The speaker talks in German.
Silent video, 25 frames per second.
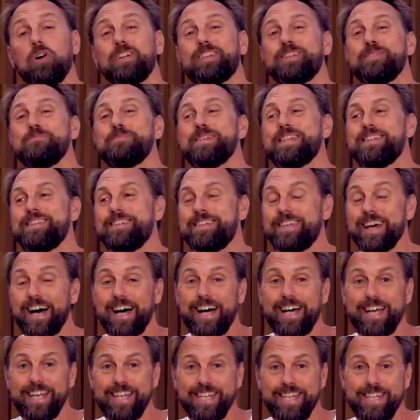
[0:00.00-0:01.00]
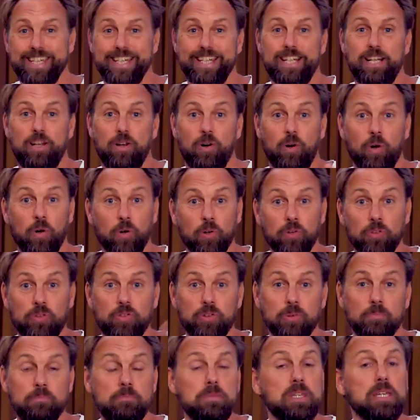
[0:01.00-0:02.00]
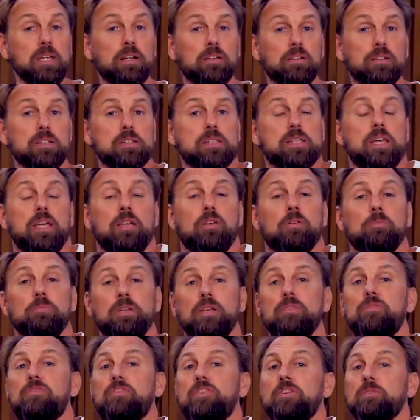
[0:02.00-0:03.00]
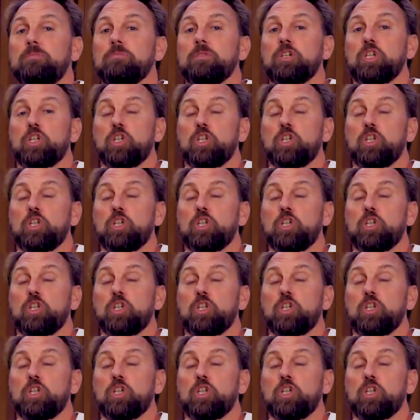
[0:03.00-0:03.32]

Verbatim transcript: Heute mit Daniel und mir und es geht um den Film